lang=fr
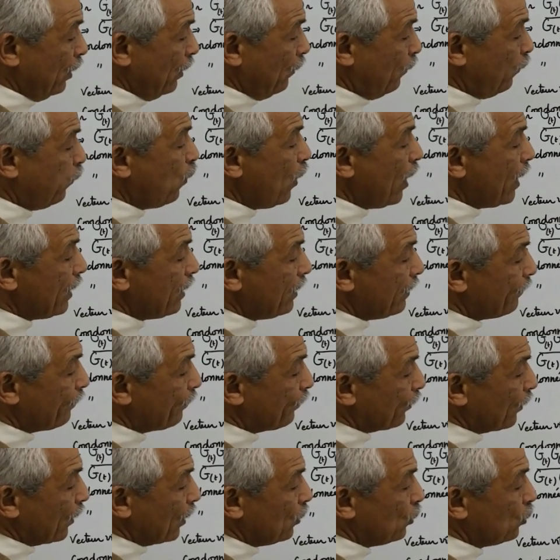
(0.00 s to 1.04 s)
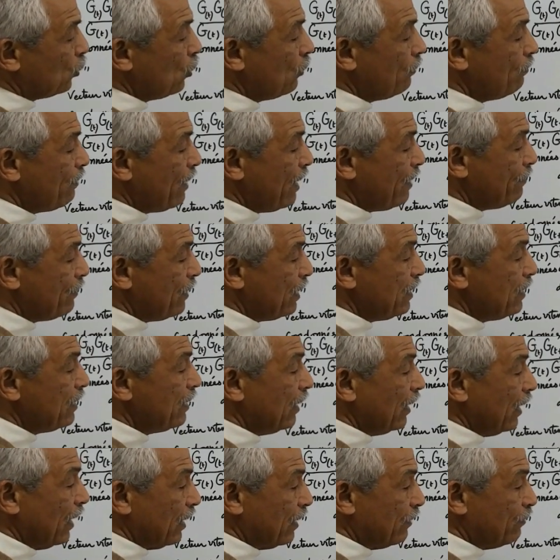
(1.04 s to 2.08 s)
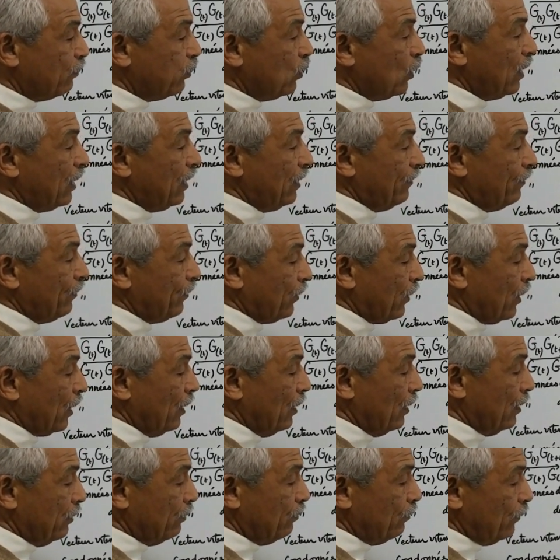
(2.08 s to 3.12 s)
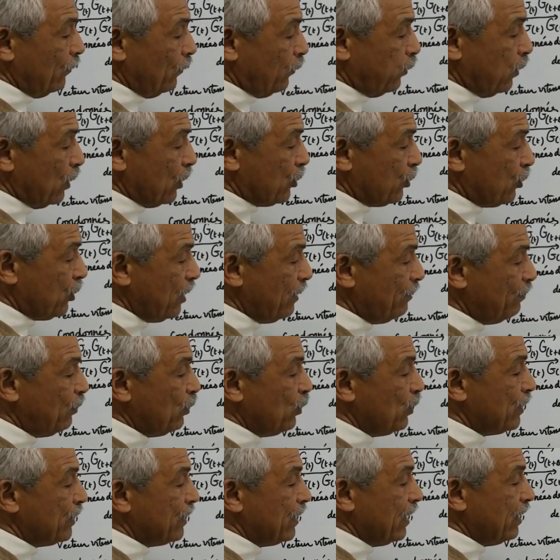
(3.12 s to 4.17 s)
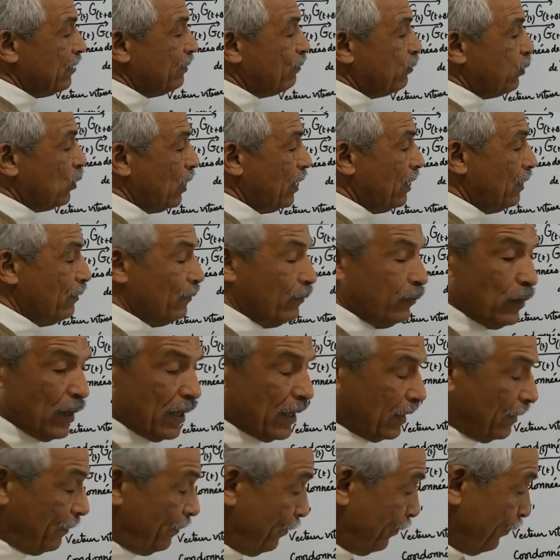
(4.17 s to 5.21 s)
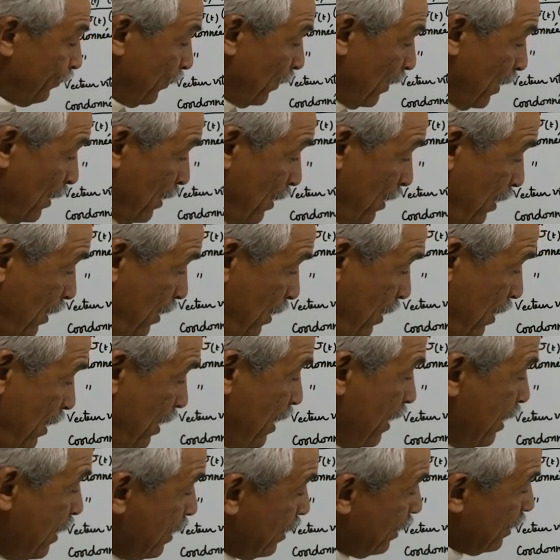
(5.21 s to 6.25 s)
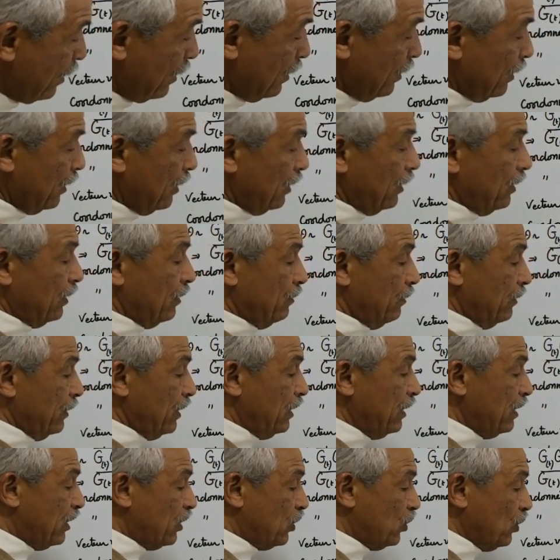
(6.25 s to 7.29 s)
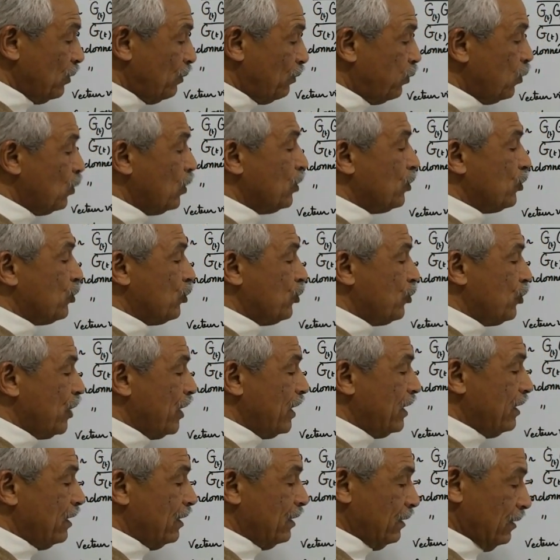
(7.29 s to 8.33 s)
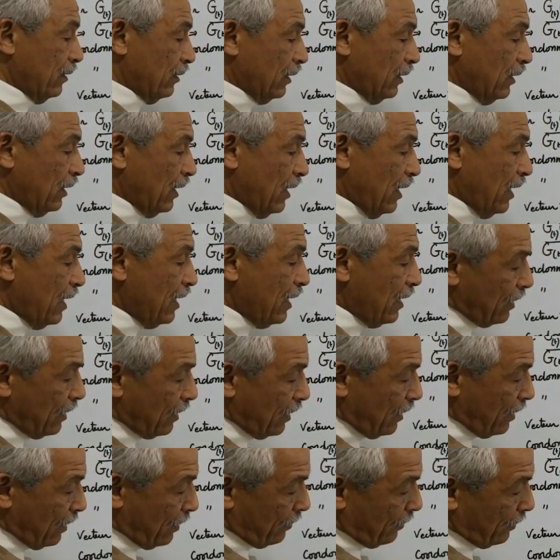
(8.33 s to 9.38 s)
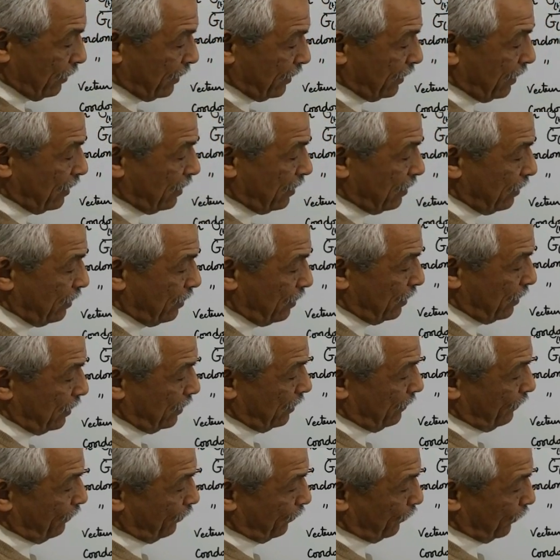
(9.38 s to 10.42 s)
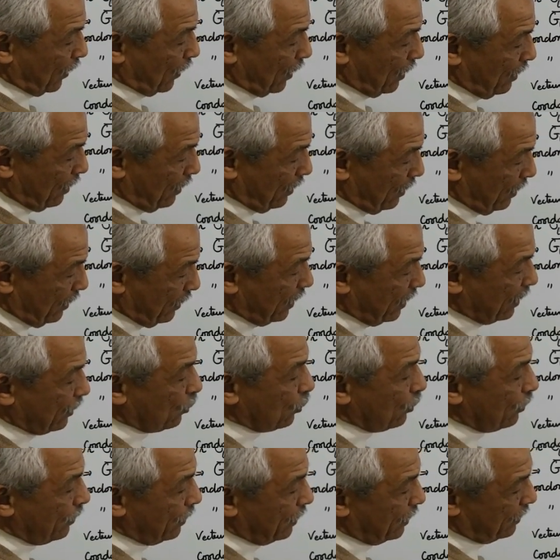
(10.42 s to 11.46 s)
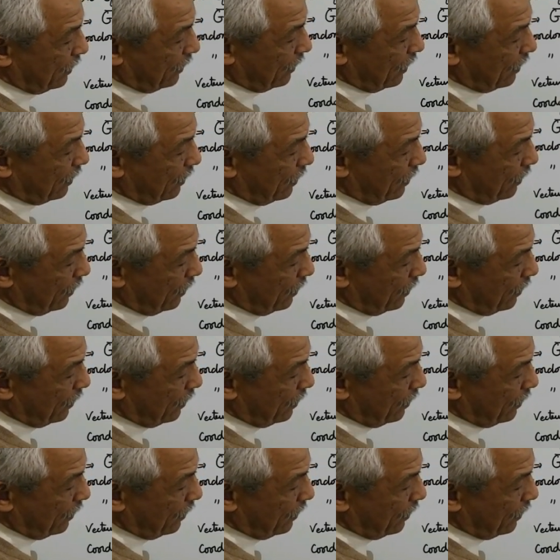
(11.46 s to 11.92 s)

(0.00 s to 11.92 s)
Fois i, de même y point, fois j plus z point, fois k. Et X.G, cette, cette, cette